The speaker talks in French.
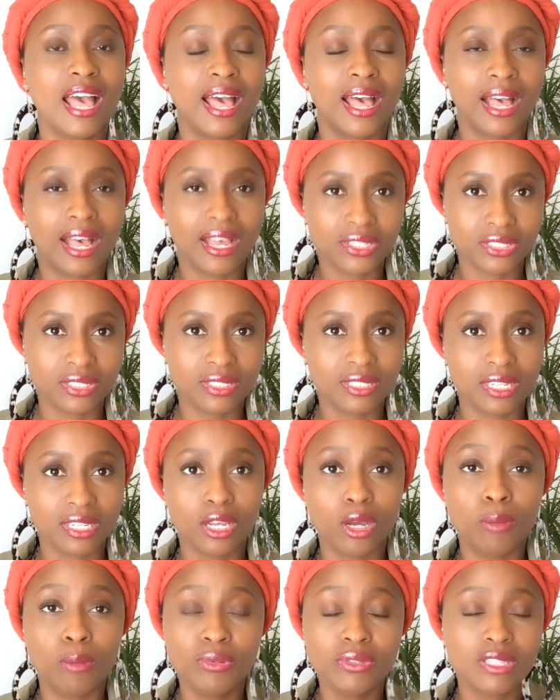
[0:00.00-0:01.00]
achetez. Et
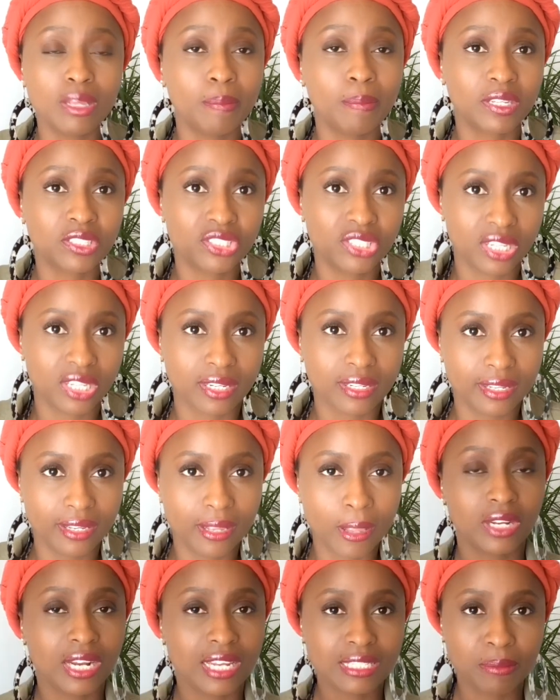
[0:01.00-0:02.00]
en plus, c'est pas cher.
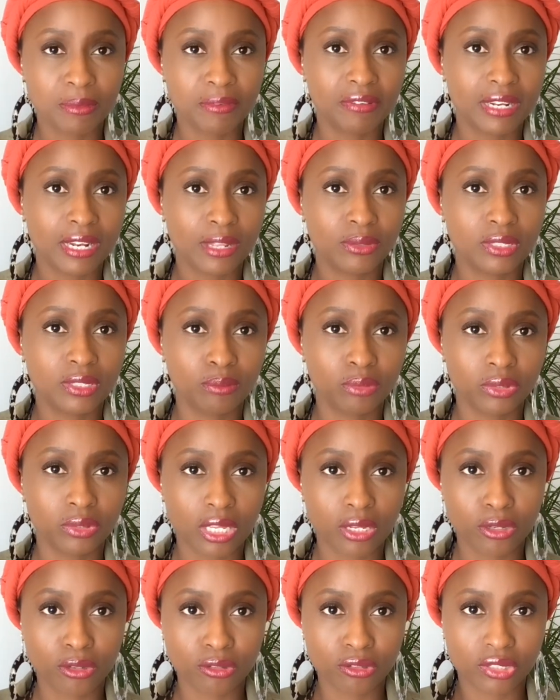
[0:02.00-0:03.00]
Là, ça me fait la deuxième
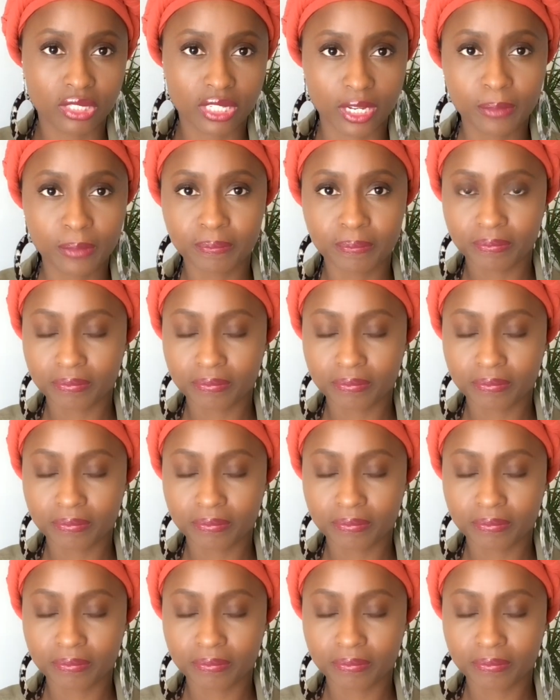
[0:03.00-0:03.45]
bouteille que j'ai.